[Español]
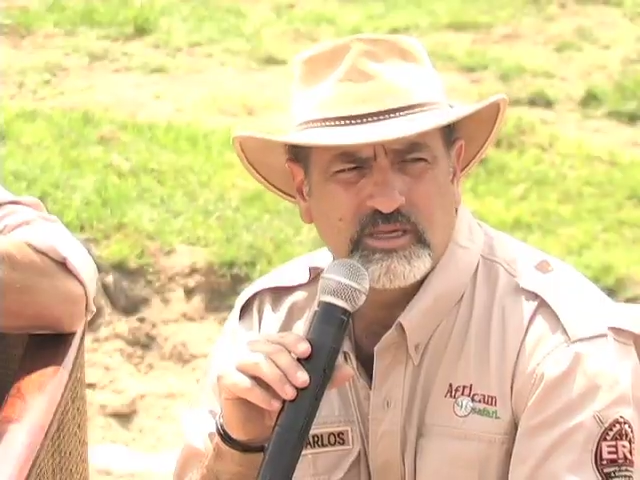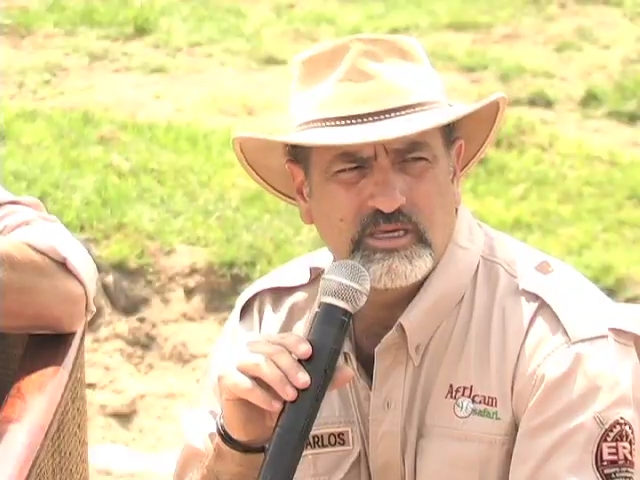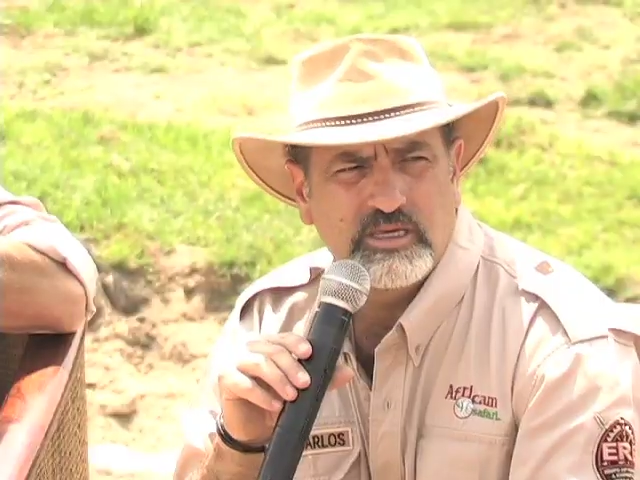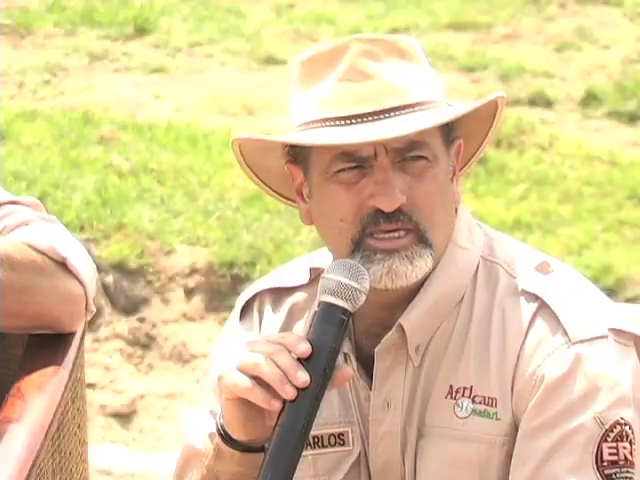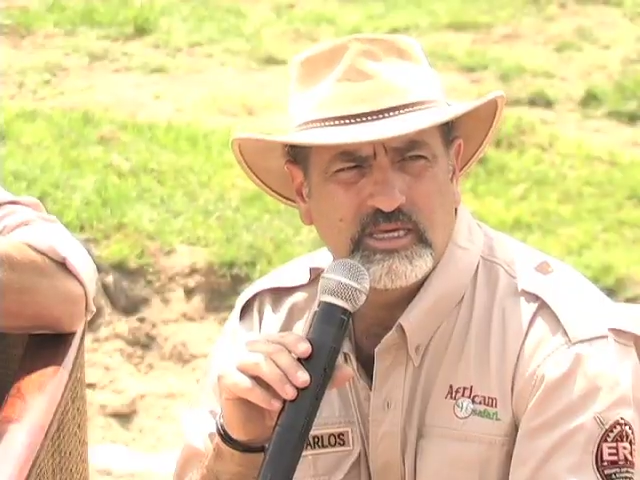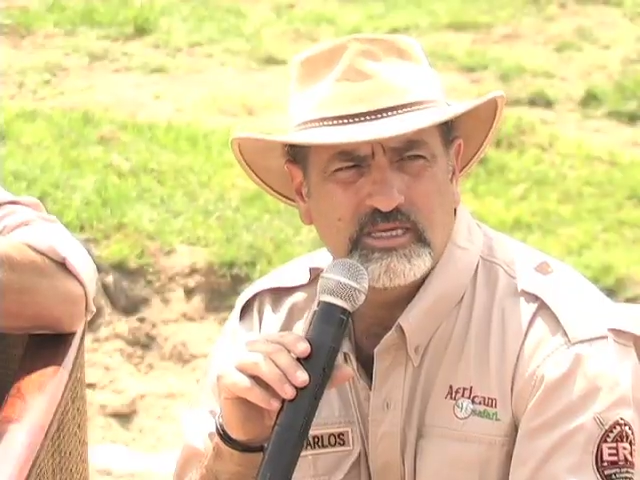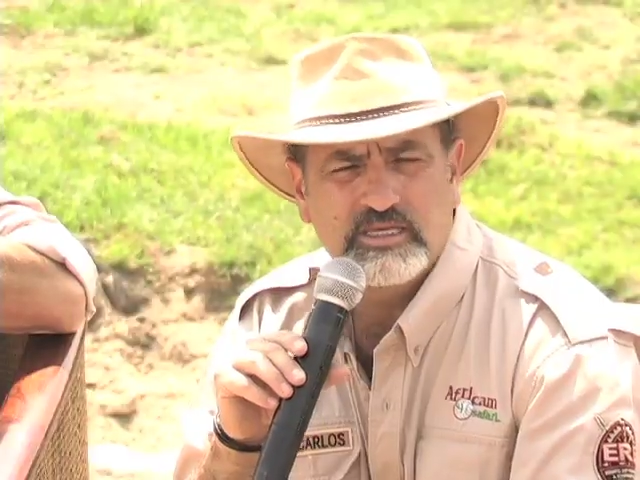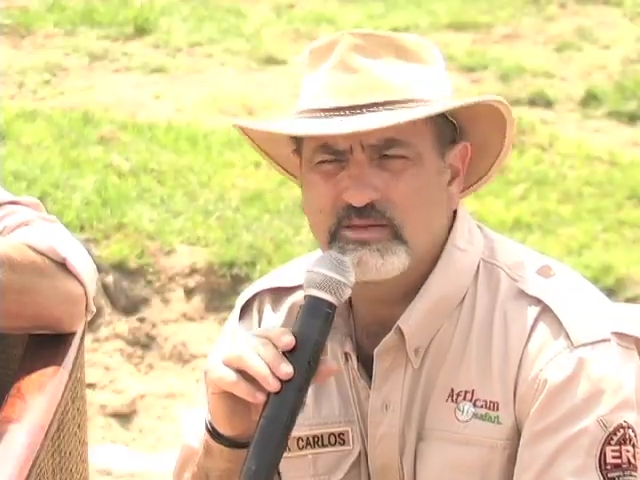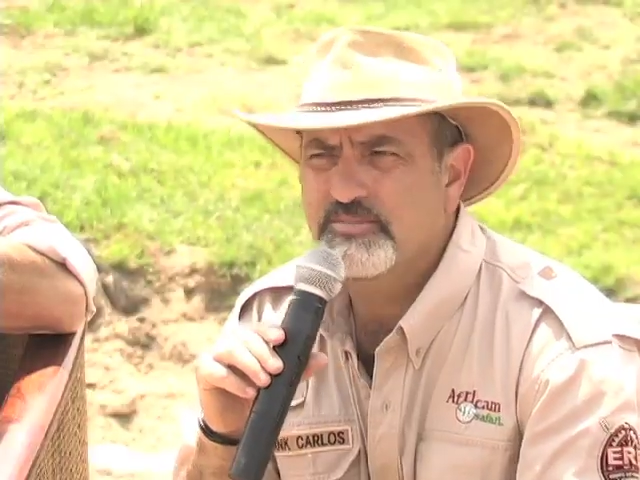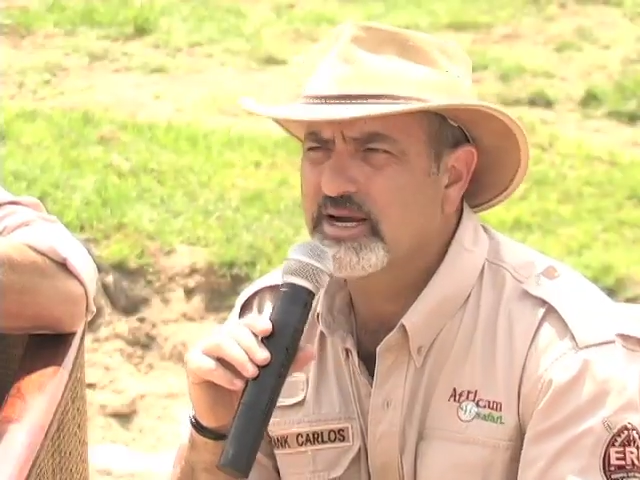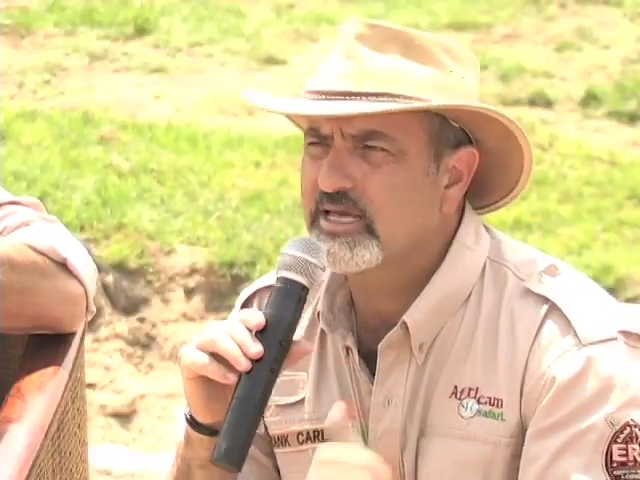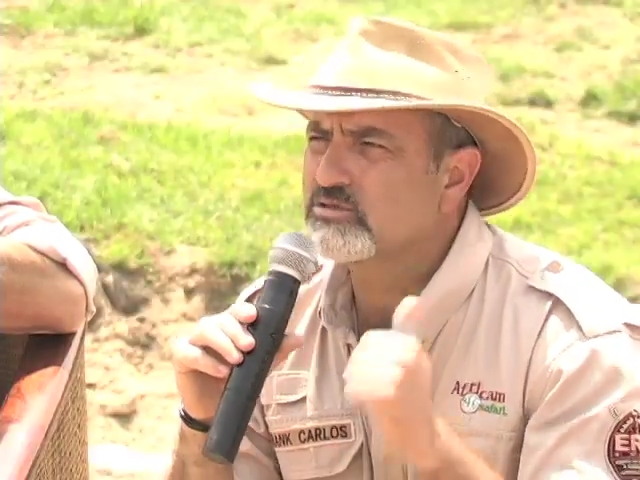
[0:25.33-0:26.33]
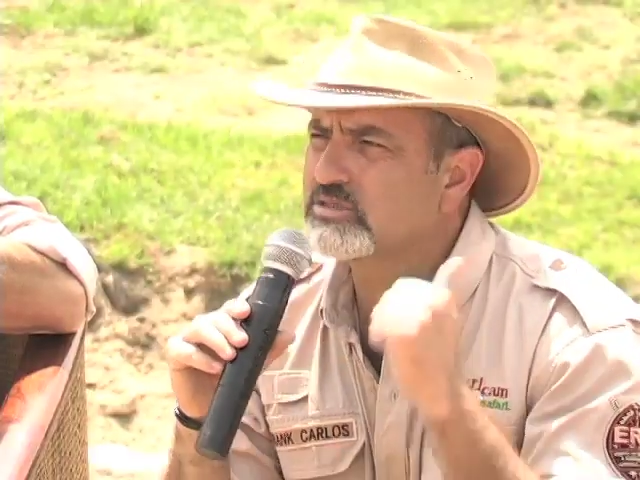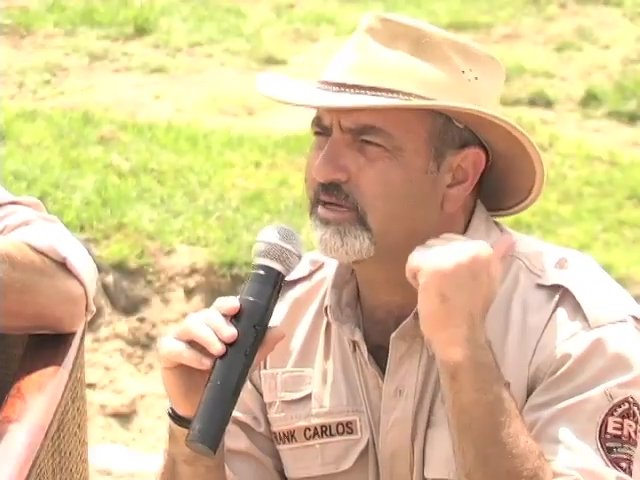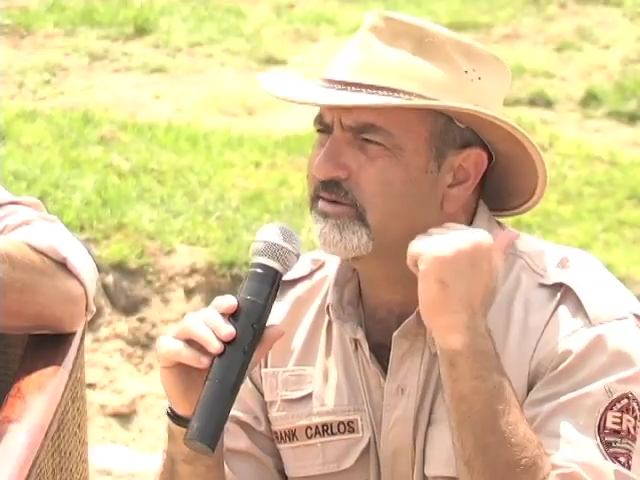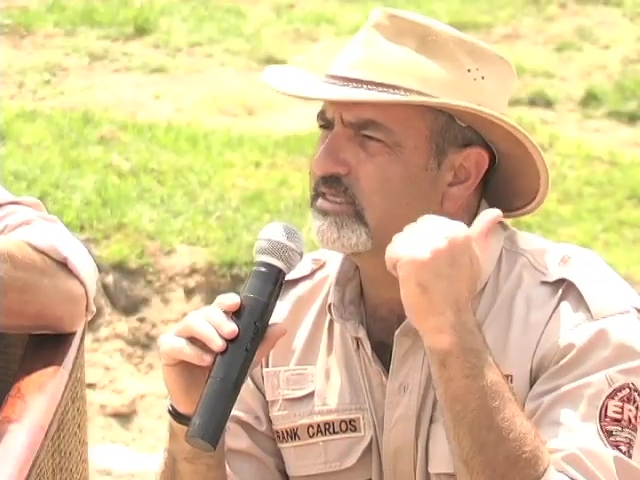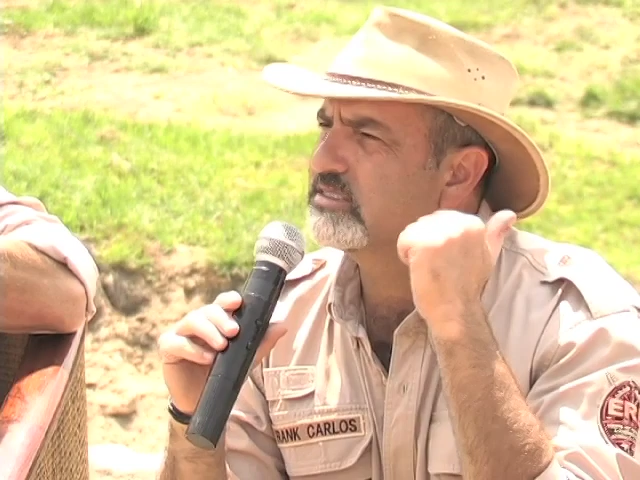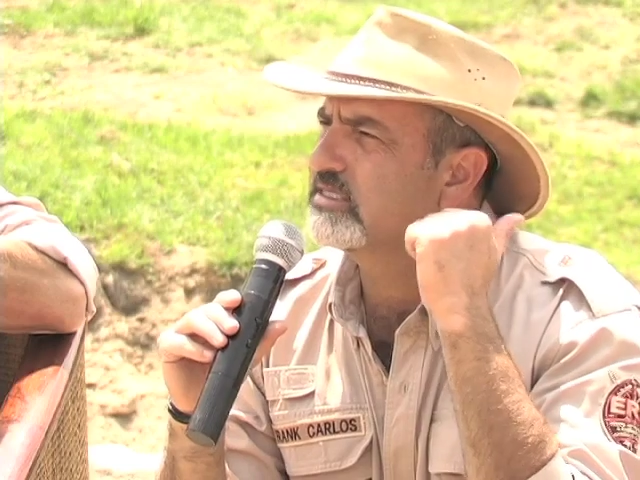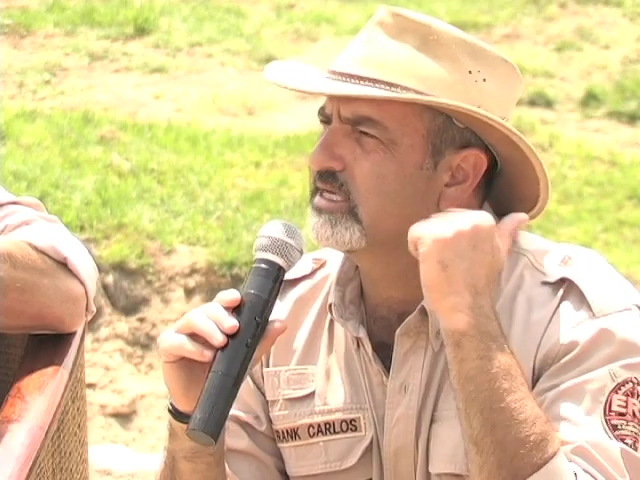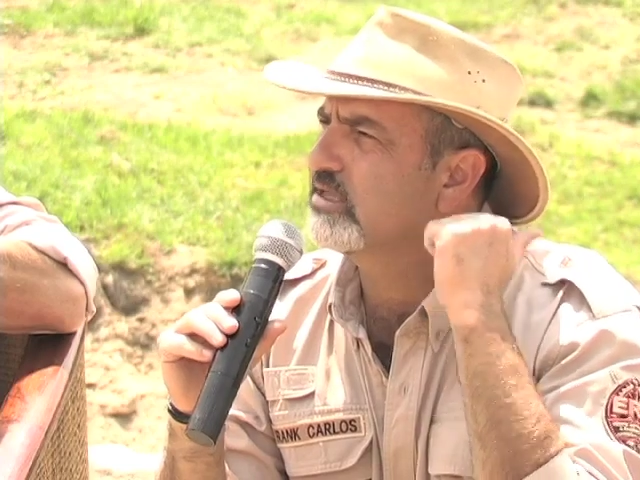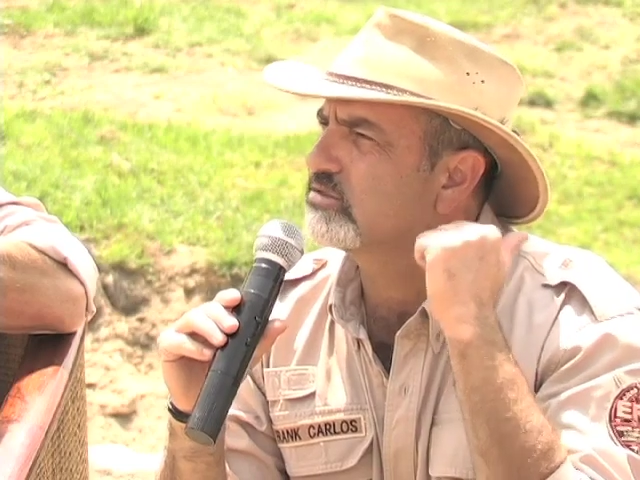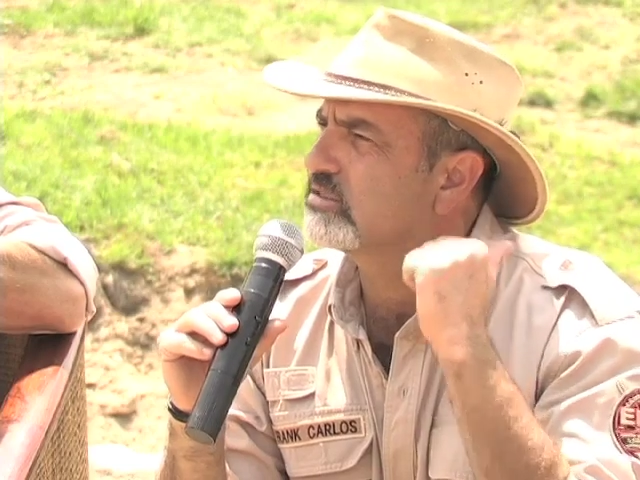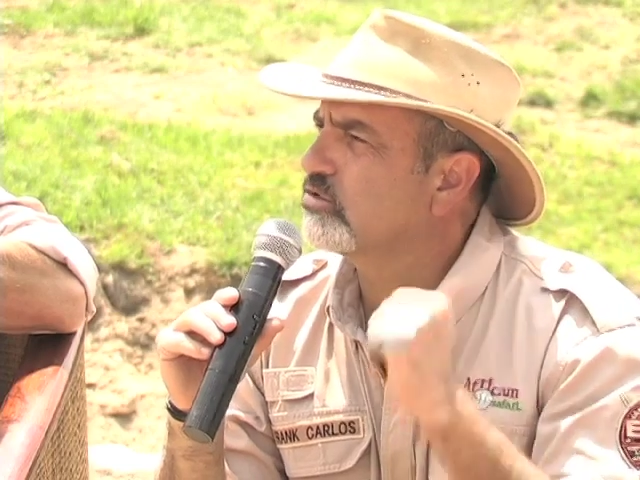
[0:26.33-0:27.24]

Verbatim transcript: Y, para eso estaban destinados